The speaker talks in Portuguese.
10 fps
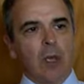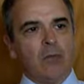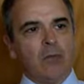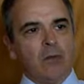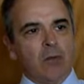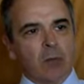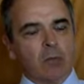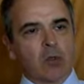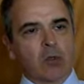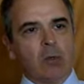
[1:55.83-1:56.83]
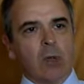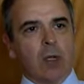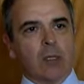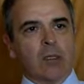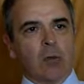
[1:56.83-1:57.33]
vivemos uma
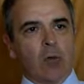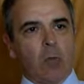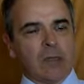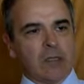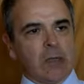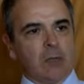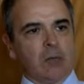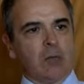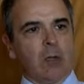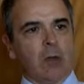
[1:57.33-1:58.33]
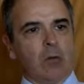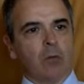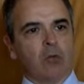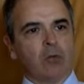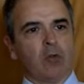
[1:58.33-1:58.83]
relação com o passado de Portugal
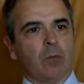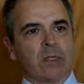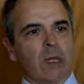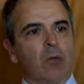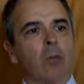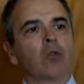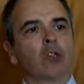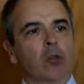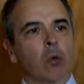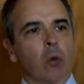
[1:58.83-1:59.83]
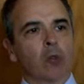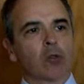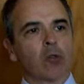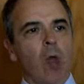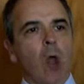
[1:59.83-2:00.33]
como se fosse um passado
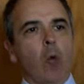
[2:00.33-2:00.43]
monstruoso,